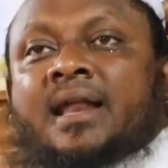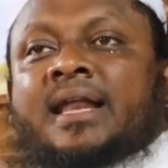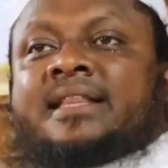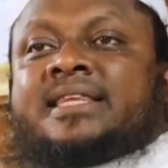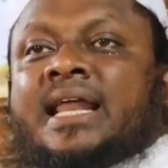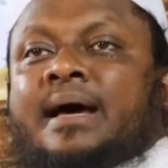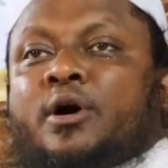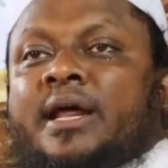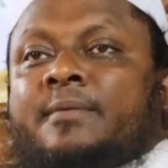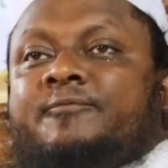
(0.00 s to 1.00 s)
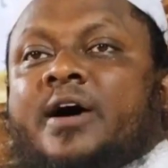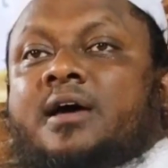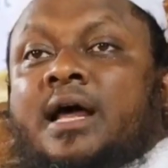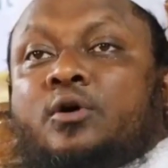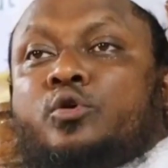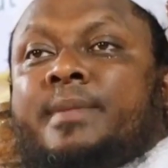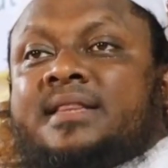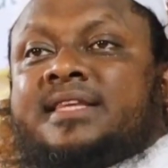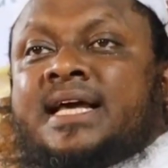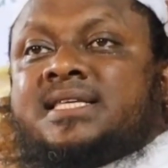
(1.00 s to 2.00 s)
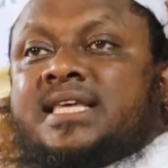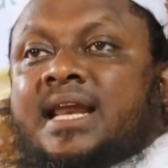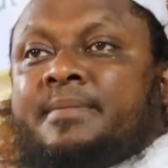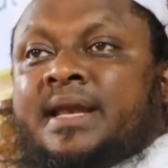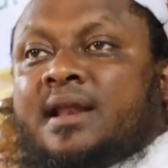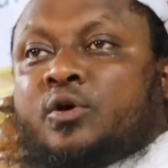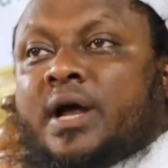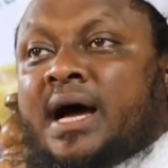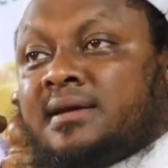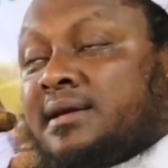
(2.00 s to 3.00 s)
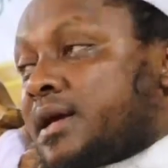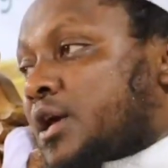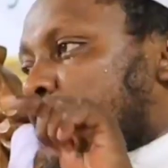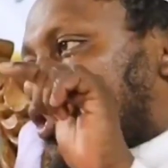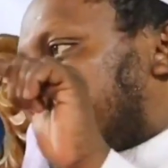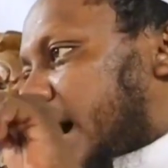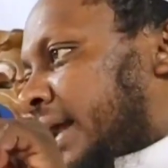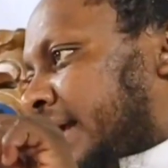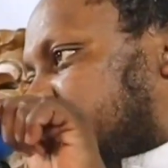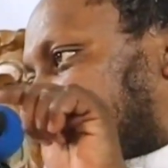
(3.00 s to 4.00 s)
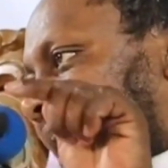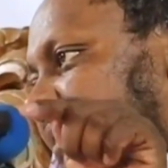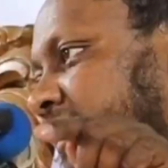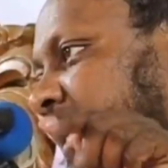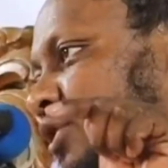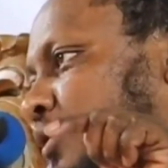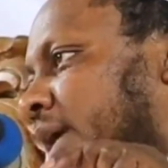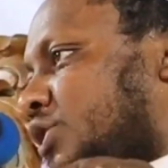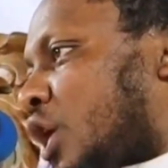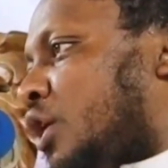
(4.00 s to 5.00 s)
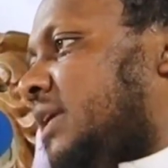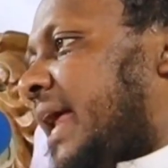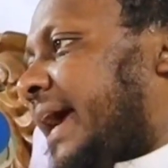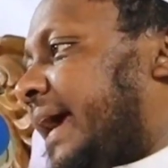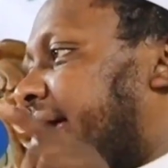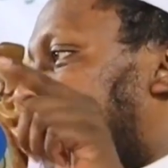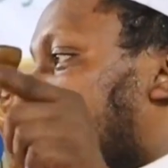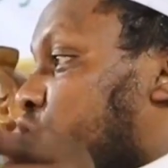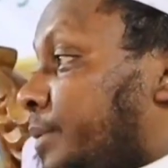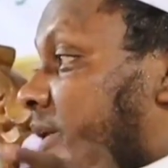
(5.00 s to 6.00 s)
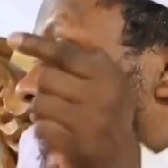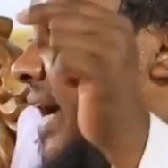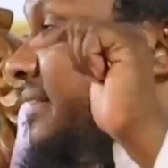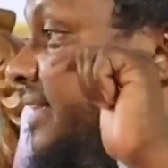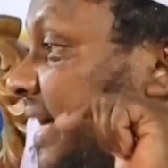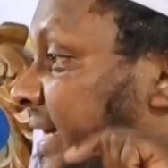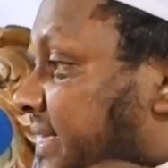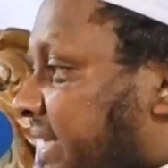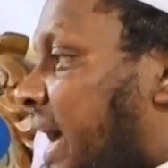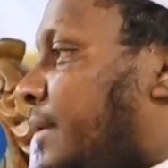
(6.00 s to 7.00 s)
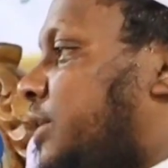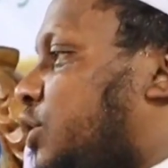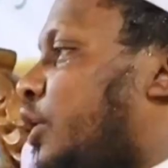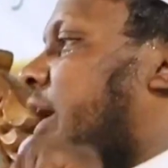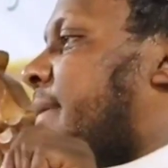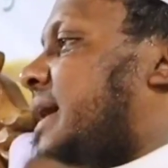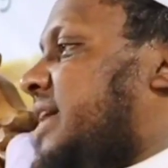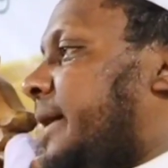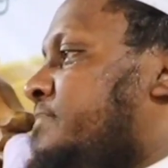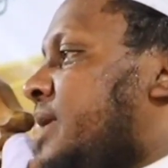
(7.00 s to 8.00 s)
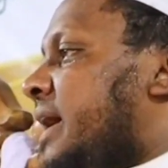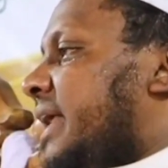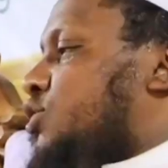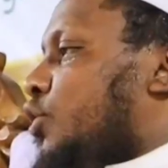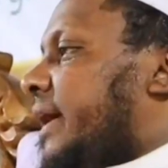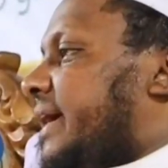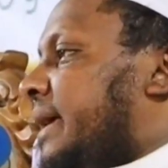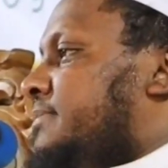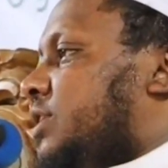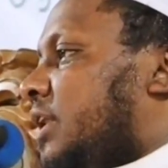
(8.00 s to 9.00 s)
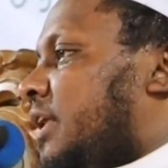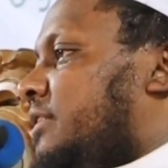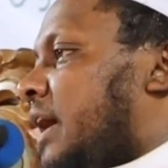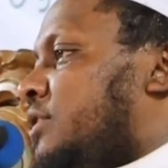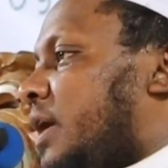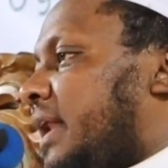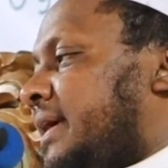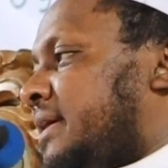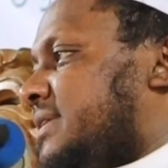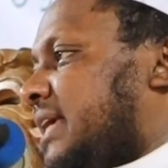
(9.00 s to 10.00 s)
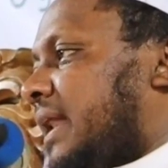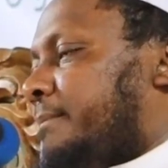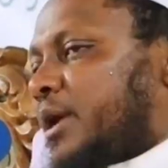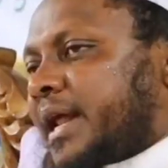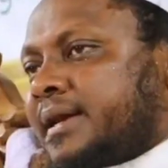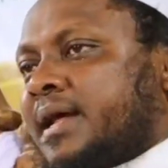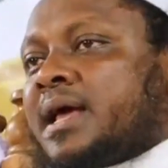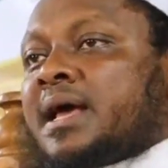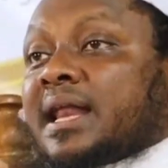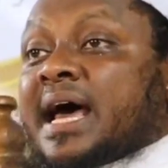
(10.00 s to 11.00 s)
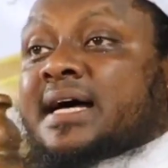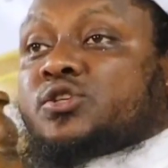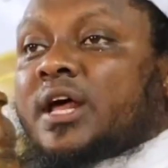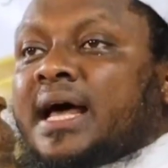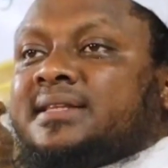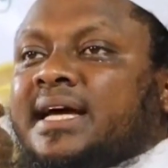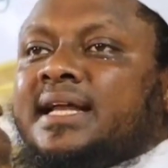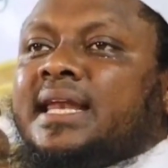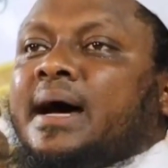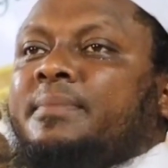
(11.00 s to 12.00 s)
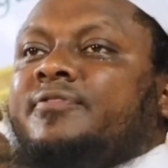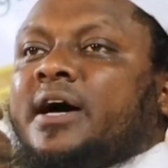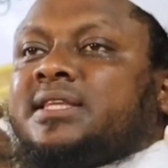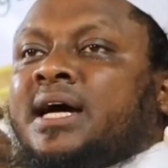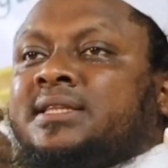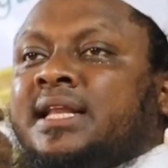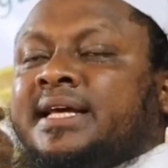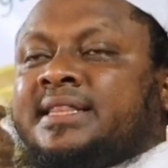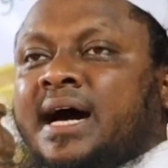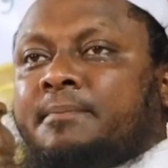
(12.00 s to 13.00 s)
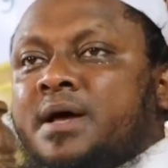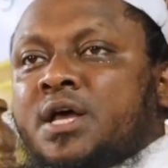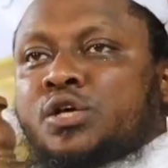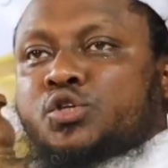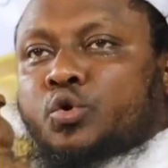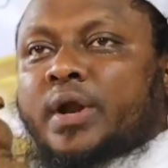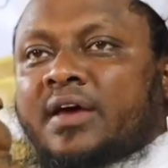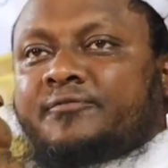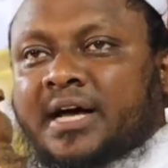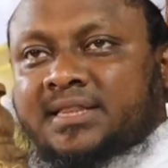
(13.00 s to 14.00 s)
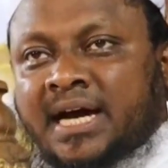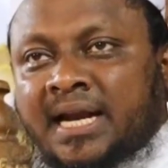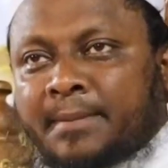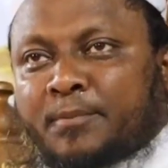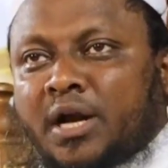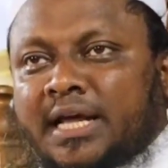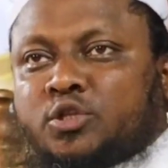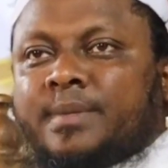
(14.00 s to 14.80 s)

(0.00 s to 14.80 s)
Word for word: আল্লাহ তাআলা বলেন ফাকরা উমা তাইয়াসসারা মিনাল কোরআন কোরআনের যেখান থেকে তোমার সহজ লাগে তুমি সেখান থেকে তেলাওয়াত করো নামাজে রাসূল করিম সাল্লাল্লাহু আলাইহি ওয়াসাল্লাম বলেন লা সালাতা ইল্লা বিফাতিহাতিল কিতাব সূরা ফাতিহা না পড়লে